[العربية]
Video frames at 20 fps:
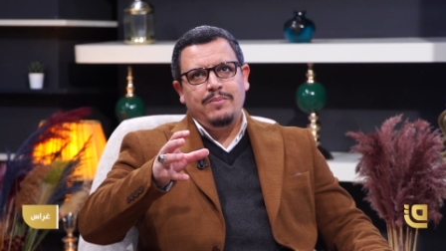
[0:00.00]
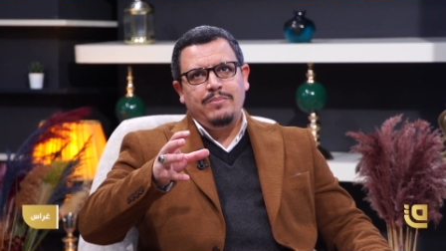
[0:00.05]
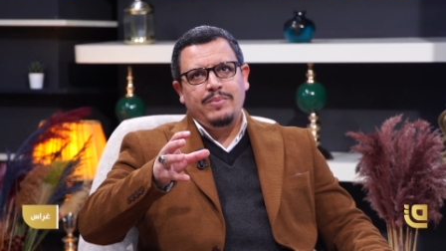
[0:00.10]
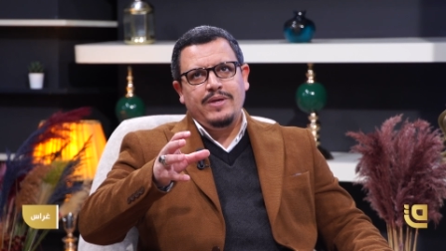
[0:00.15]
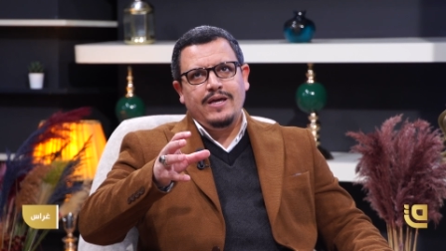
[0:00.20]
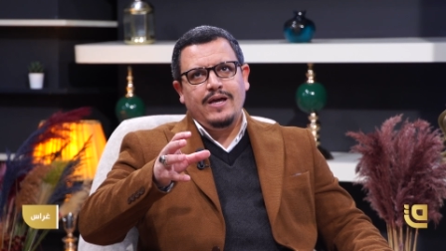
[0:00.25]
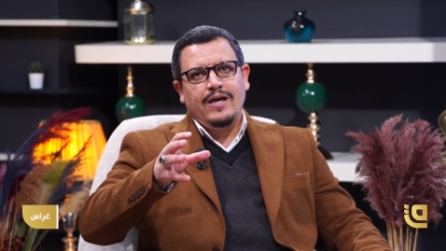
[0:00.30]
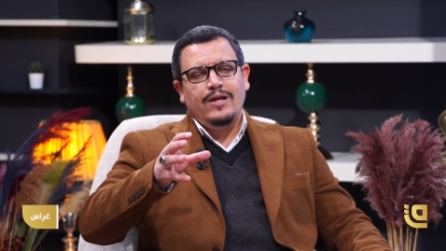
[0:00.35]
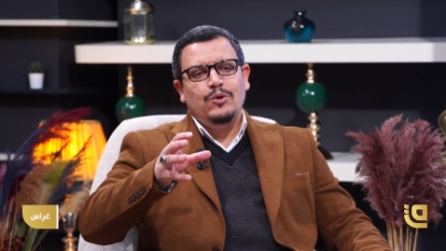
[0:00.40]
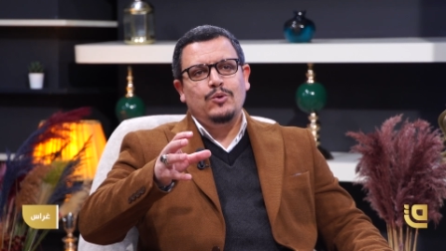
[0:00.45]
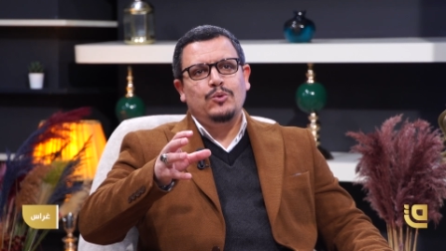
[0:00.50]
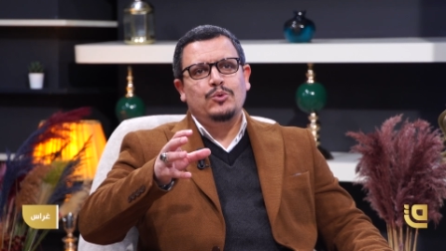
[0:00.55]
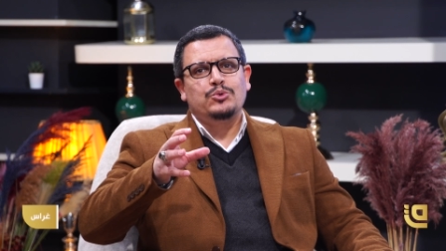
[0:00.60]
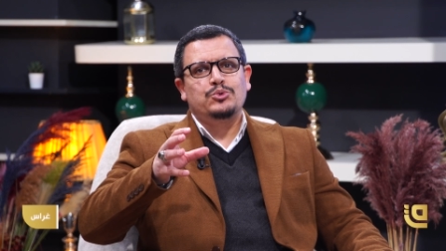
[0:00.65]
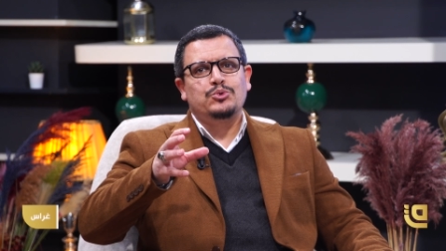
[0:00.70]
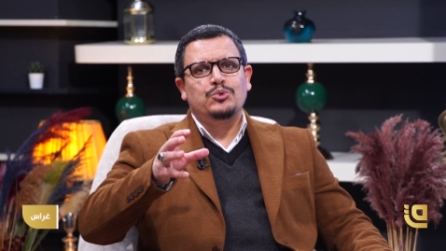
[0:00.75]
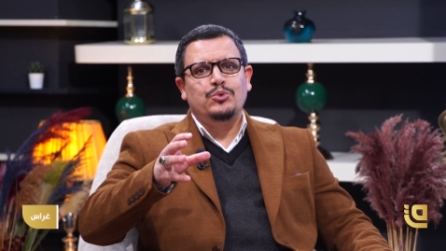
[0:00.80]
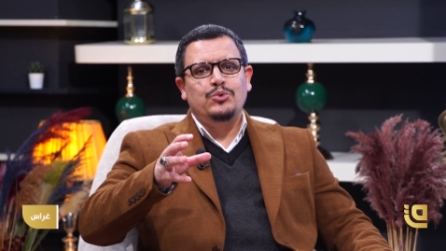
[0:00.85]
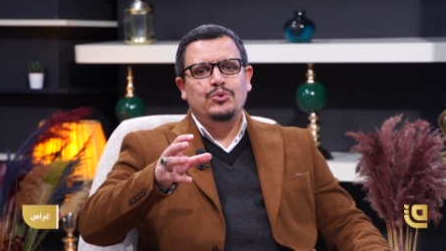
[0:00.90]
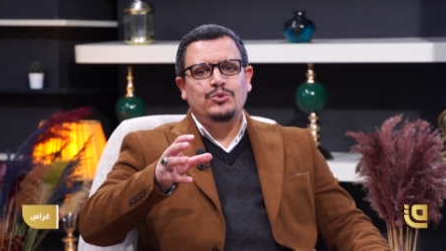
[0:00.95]

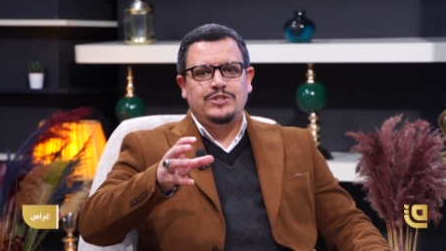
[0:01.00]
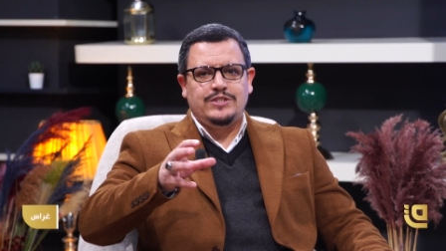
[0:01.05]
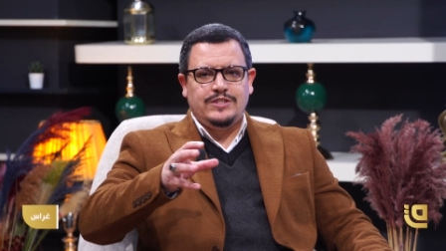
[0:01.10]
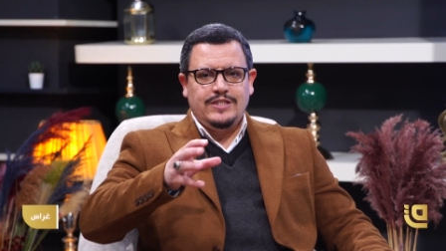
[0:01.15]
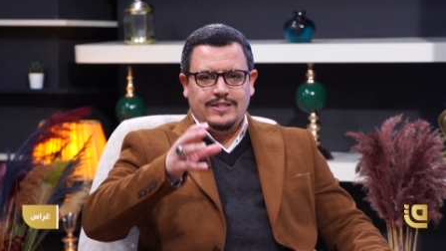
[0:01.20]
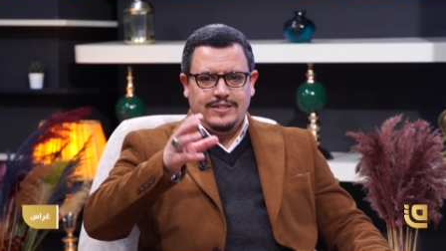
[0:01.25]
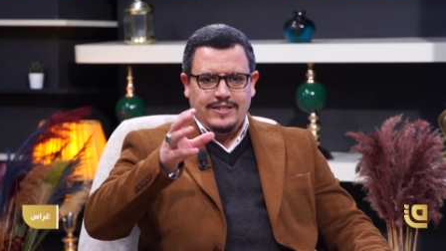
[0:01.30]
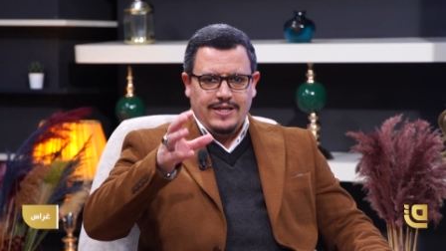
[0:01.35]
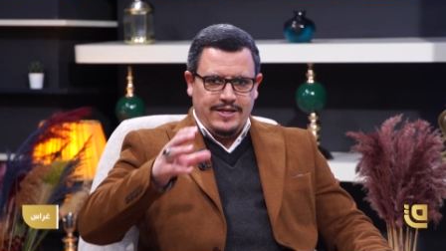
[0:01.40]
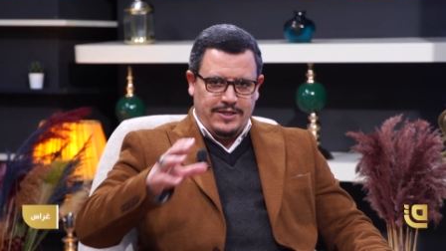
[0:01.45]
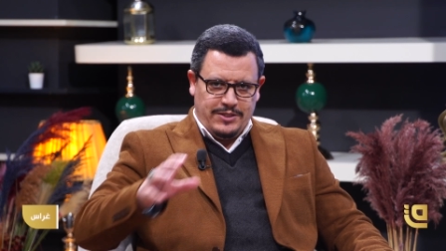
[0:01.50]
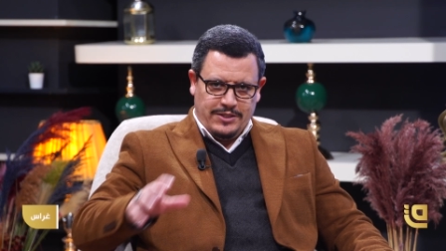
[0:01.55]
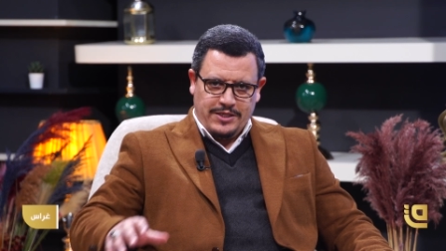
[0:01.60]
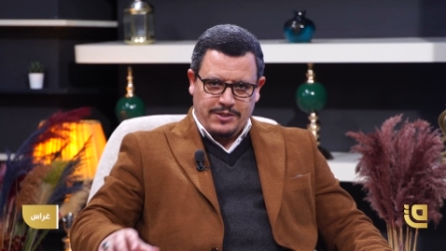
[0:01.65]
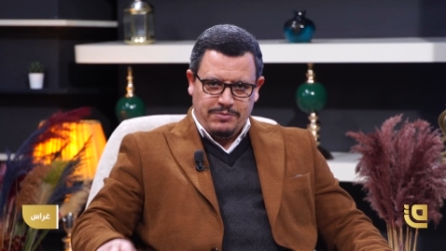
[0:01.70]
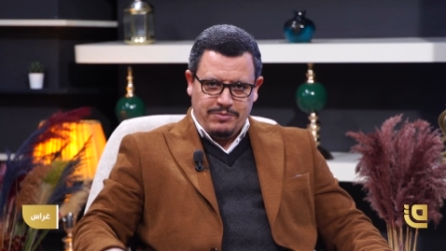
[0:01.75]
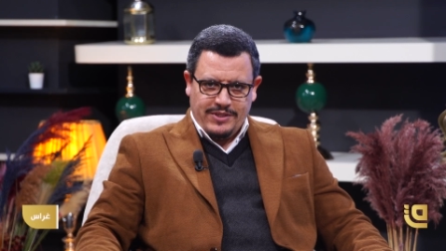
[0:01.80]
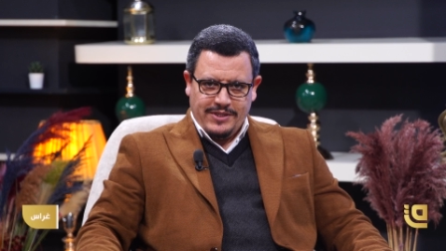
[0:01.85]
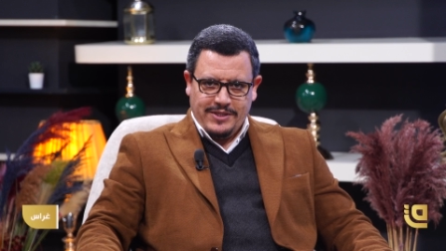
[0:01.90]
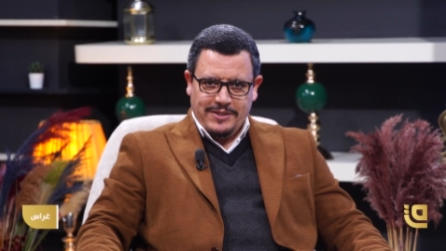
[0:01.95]
بالأصول الستة
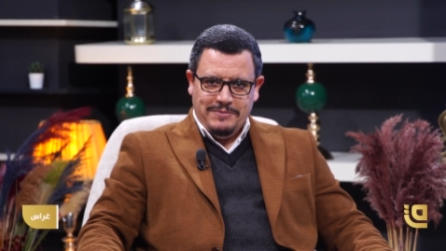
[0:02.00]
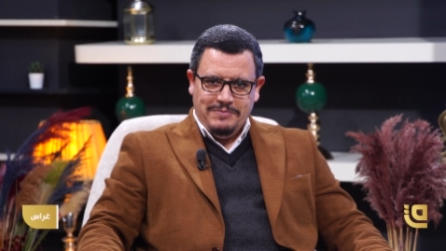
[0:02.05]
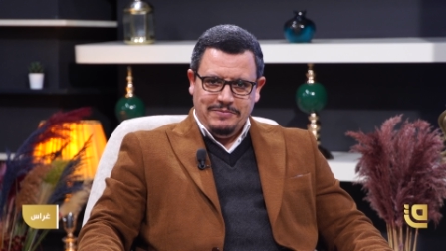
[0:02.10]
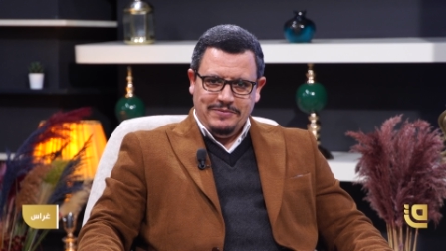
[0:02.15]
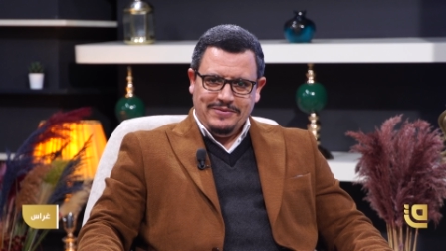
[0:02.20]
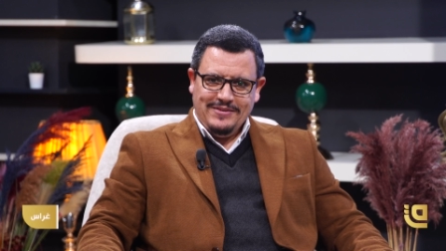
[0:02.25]
للتربية